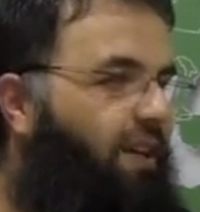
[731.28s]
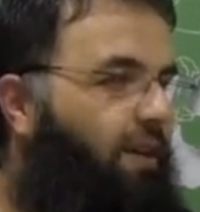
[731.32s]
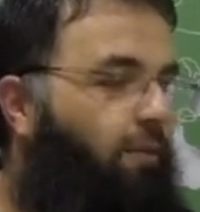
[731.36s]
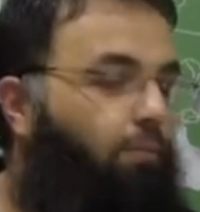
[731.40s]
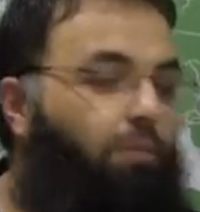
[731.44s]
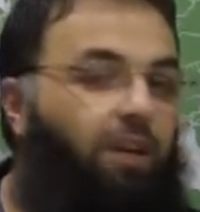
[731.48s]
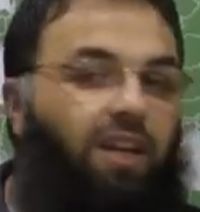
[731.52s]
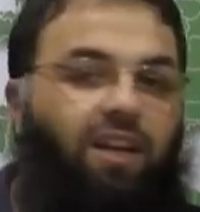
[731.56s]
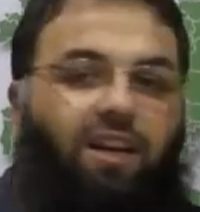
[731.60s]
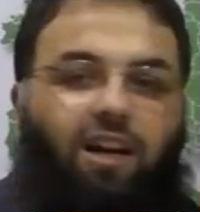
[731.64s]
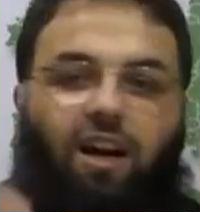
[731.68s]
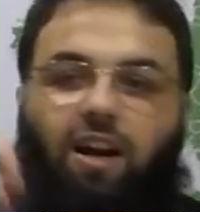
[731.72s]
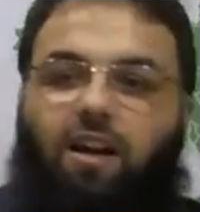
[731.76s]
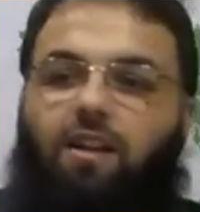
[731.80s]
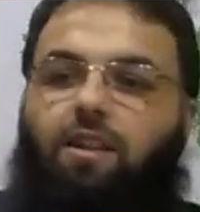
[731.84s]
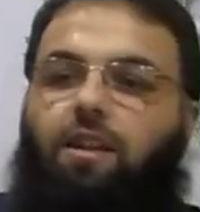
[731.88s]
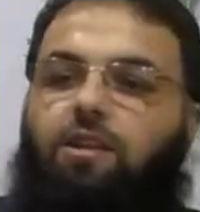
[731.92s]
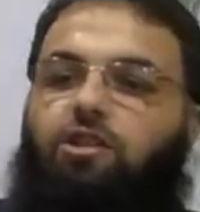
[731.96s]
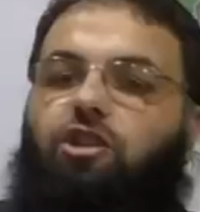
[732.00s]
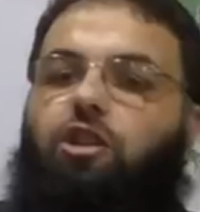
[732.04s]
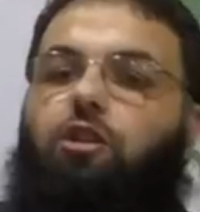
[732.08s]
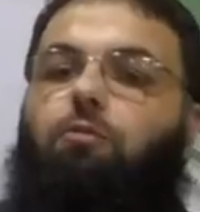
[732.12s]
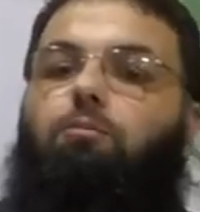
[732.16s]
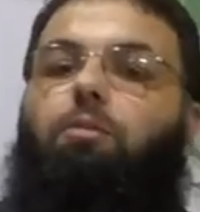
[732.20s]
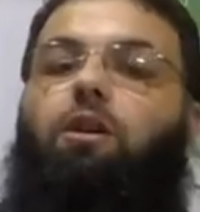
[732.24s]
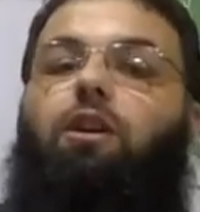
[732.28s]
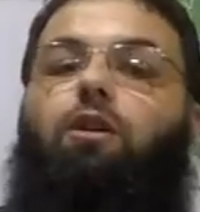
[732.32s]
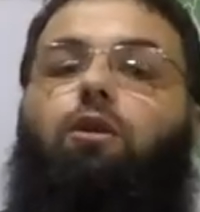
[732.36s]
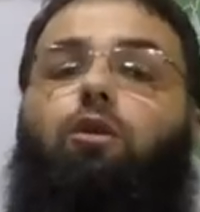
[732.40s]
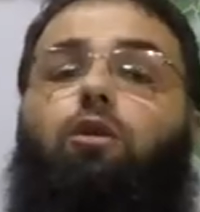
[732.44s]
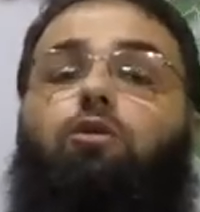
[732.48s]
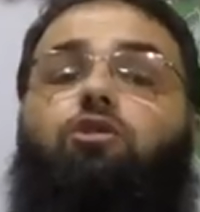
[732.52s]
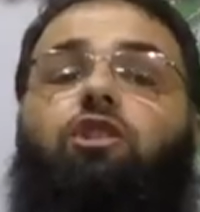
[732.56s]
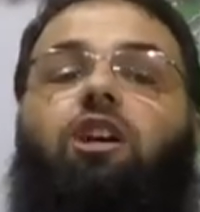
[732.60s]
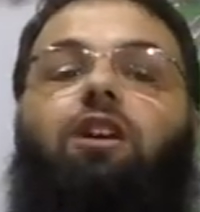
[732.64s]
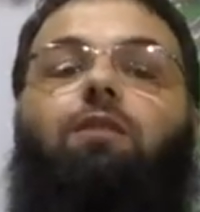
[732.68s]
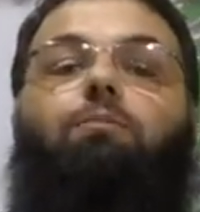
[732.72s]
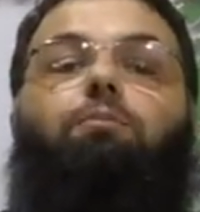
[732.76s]
Bir kardeşin, bir
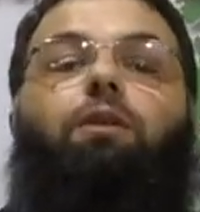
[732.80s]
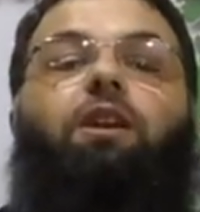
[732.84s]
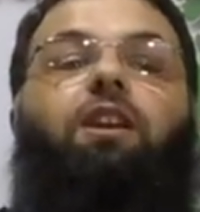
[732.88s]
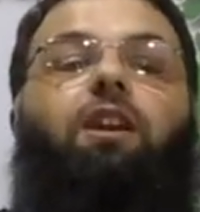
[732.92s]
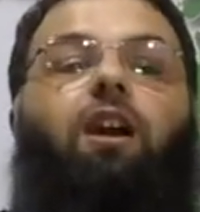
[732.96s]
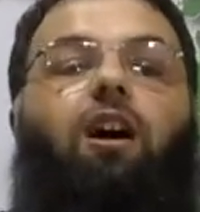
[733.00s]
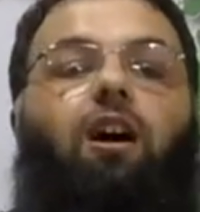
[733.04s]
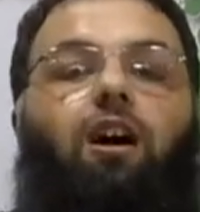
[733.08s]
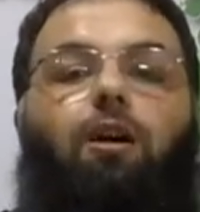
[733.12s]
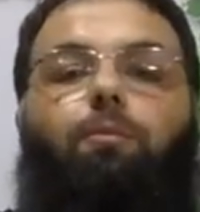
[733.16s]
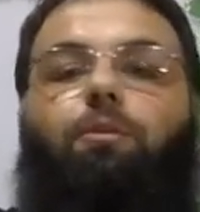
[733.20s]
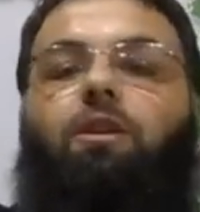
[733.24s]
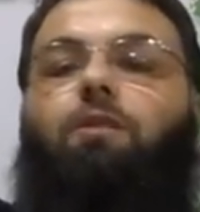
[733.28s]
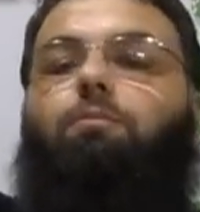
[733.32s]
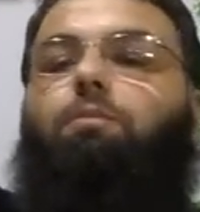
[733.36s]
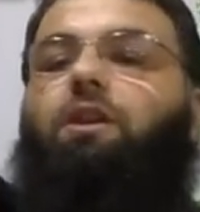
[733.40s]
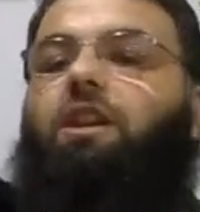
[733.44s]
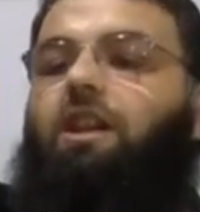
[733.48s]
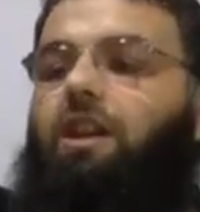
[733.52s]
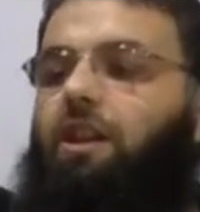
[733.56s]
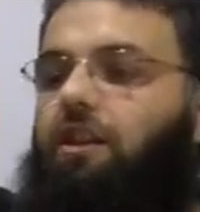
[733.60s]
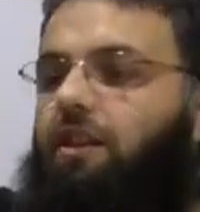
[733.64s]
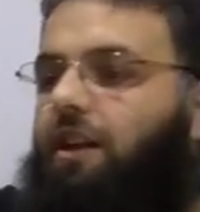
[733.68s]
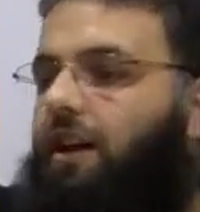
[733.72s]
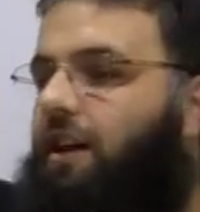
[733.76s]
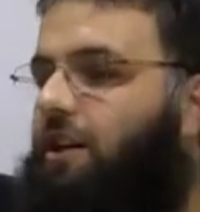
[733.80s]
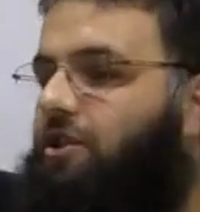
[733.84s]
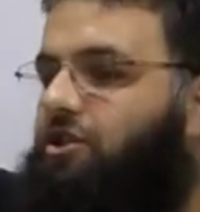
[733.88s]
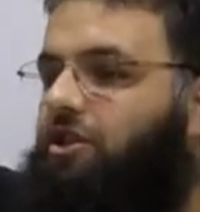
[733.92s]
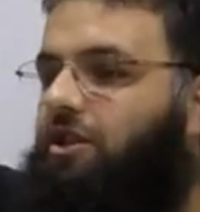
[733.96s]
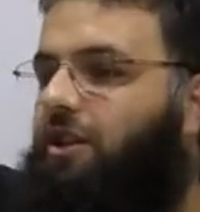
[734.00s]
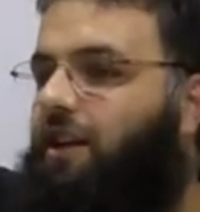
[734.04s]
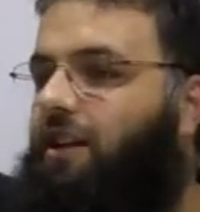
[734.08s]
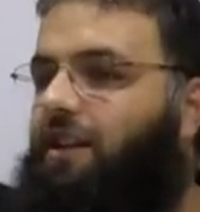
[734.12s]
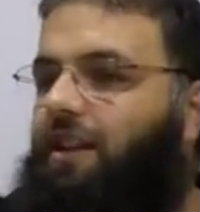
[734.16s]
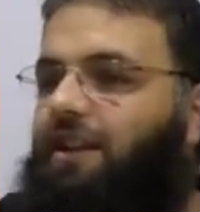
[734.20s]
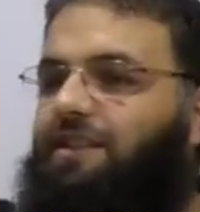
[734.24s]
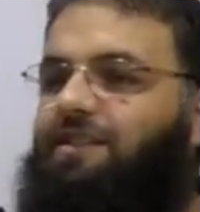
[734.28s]
hocan, bir abin, bir idareci
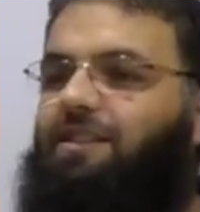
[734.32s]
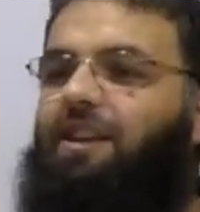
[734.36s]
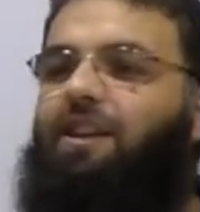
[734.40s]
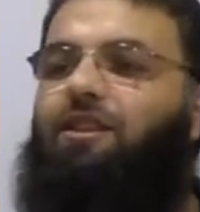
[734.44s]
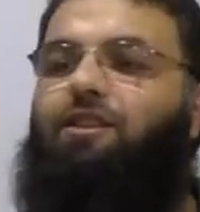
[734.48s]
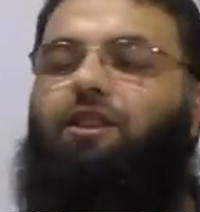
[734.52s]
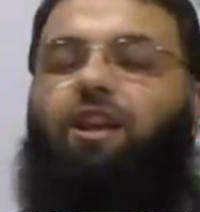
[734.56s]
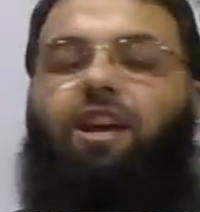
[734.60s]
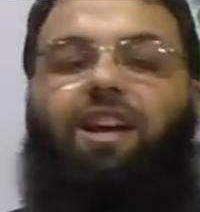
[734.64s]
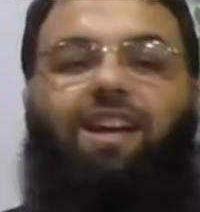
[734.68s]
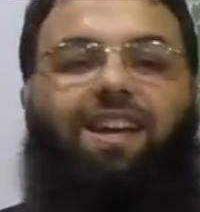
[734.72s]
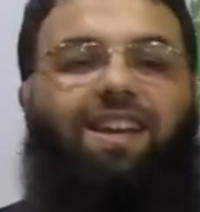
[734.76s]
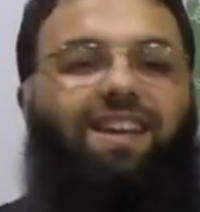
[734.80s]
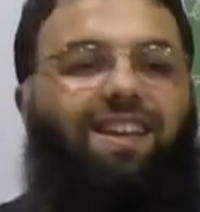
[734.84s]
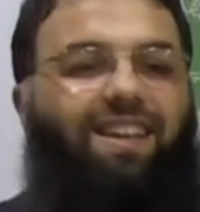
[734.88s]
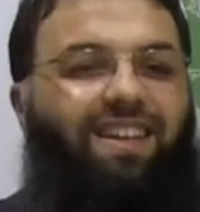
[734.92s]
ne dersen de